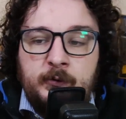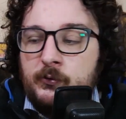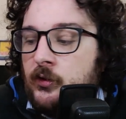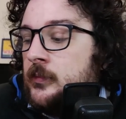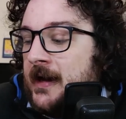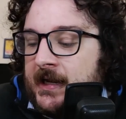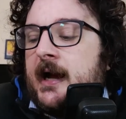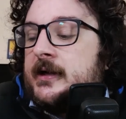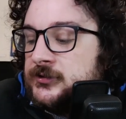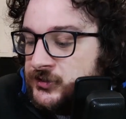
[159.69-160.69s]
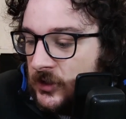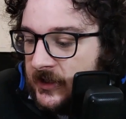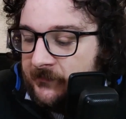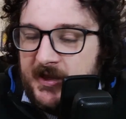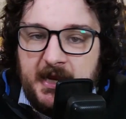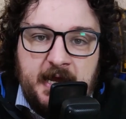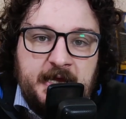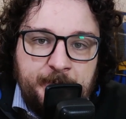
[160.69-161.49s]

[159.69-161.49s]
Lukman gioca bene ed